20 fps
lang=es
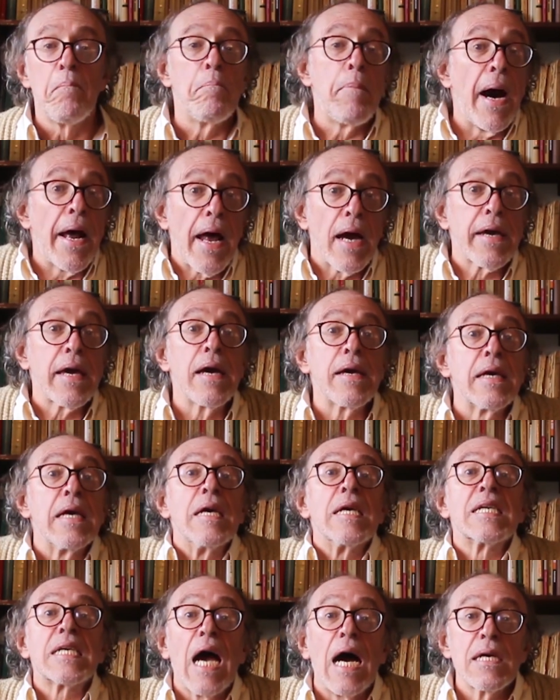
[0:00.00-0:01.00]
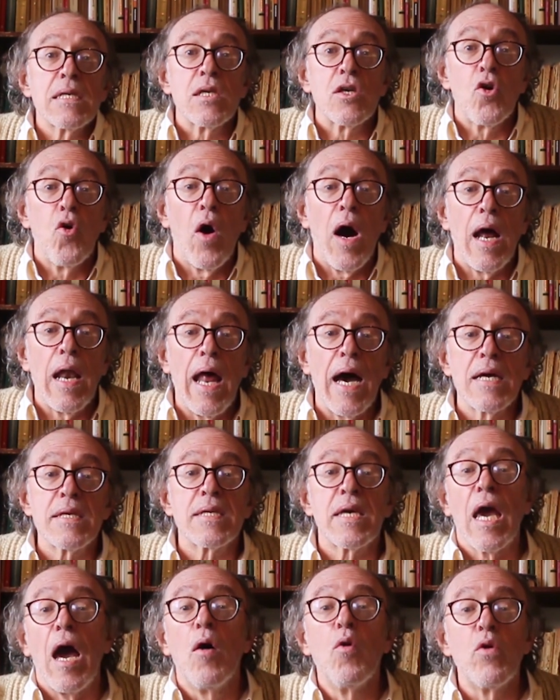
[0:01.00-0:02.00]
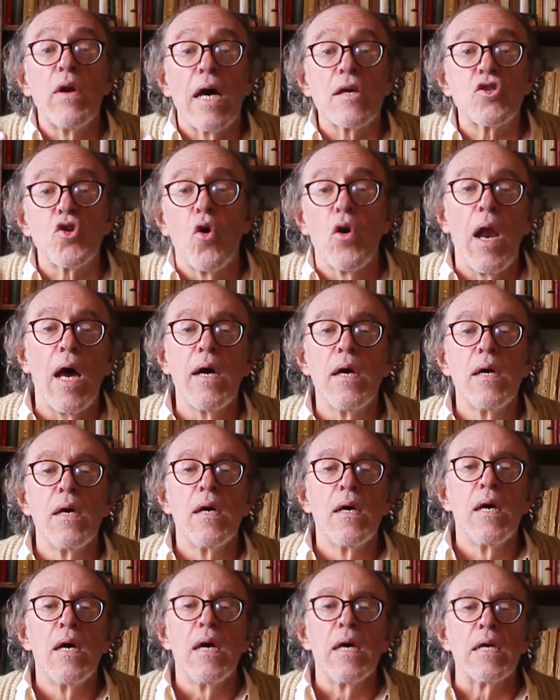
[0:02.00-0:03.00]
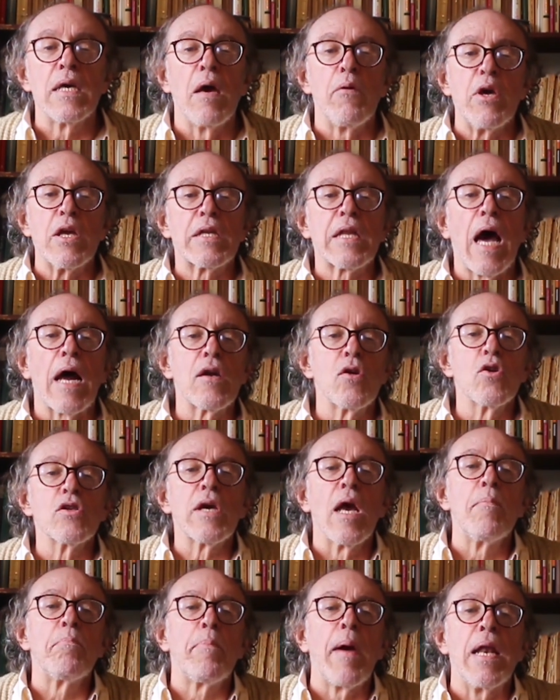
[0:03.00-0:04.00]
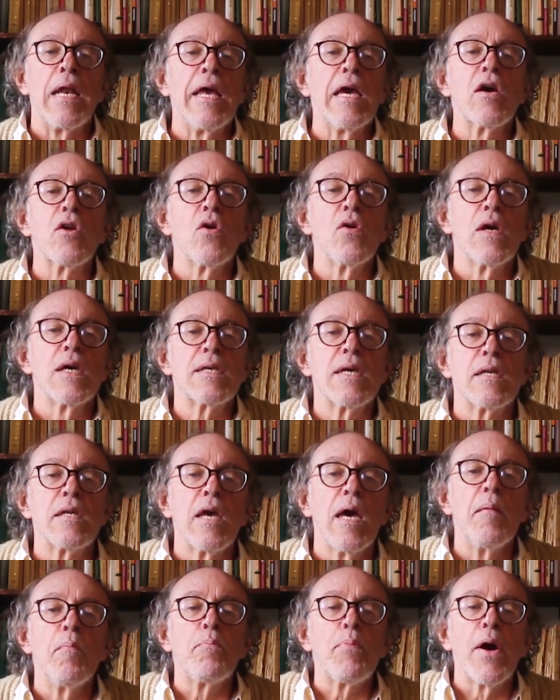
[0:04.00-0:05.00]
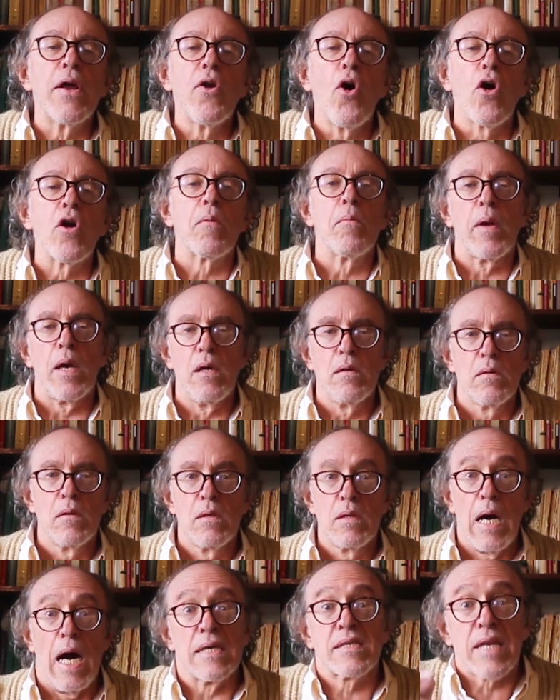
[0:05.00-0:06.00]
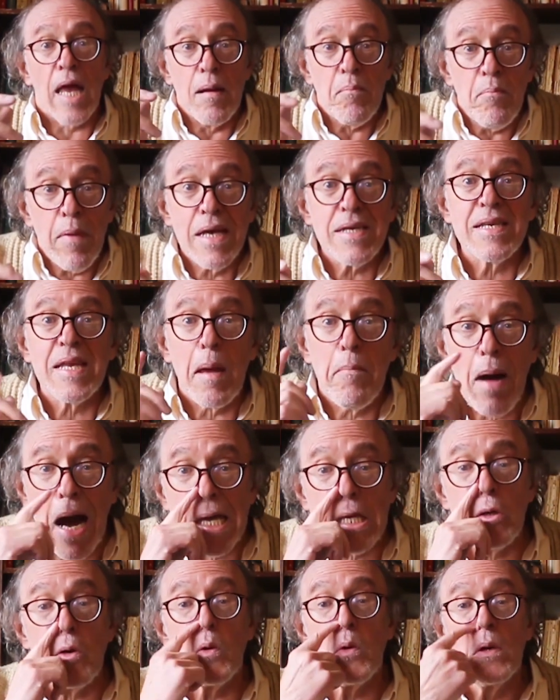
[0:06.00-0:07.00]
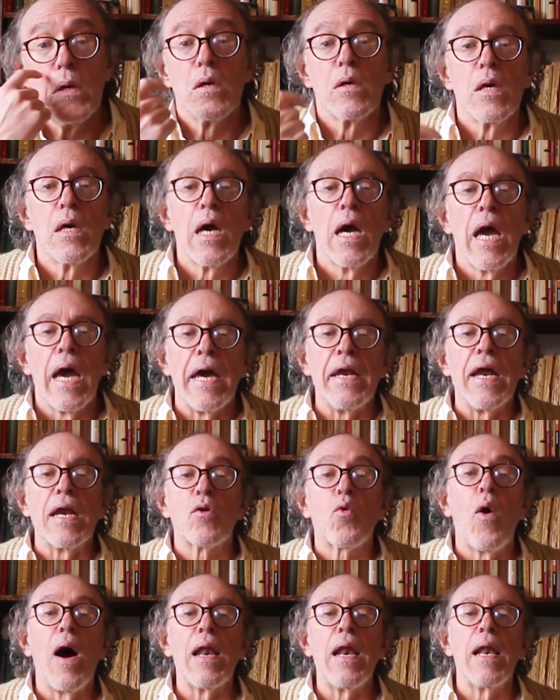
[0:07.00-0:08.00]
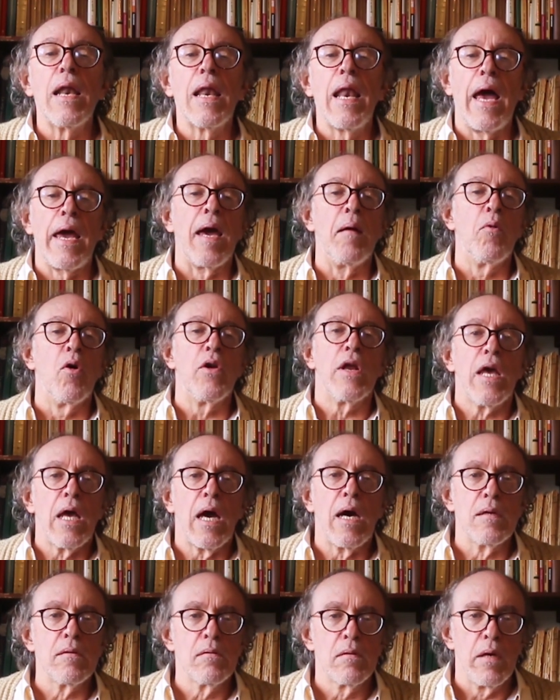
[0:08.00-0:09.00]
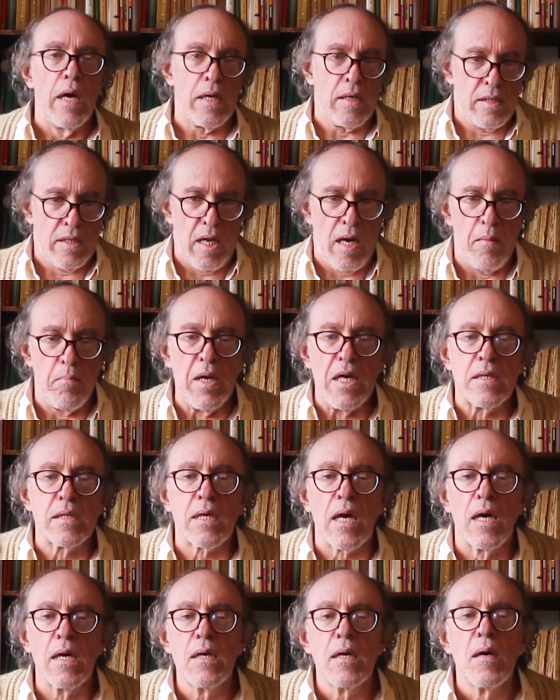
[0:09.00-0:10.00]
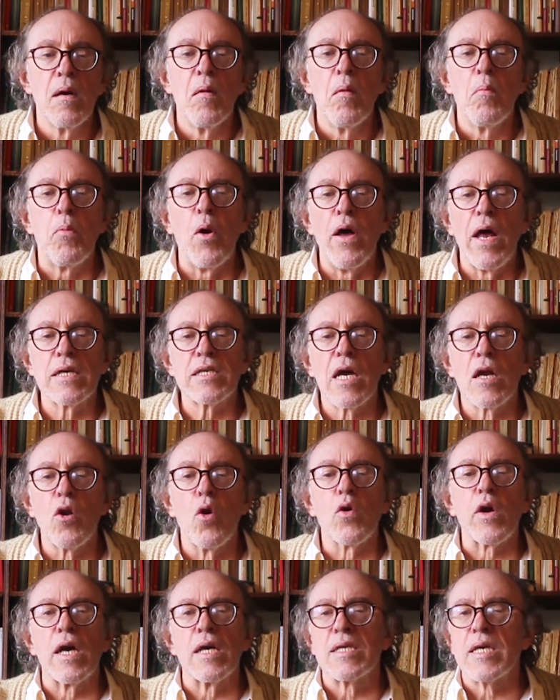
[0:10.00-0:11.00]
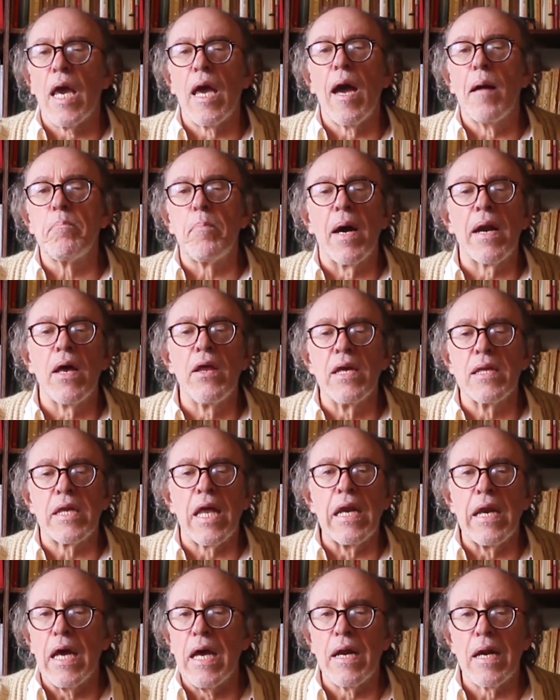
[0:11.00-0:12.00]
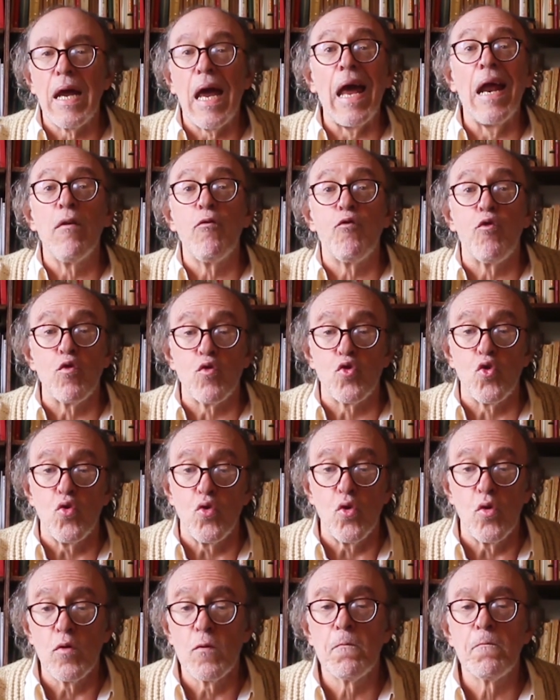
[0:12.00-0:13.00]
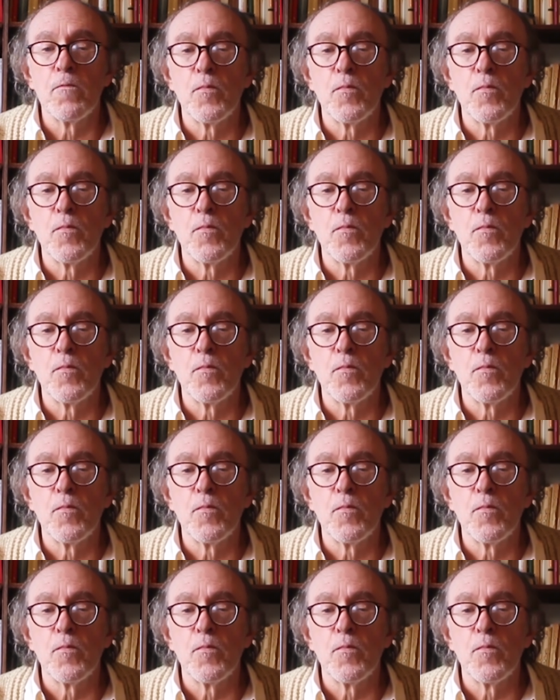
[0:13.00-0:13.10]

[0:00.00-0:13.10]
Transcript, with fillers: para que quizás y ojalá sea una sola y evitarnos el peligro de ese tiempo enorme hasta el mes de mayo, en el cual la hegemonía extremista puede hacer lo que sea para detener el futuro.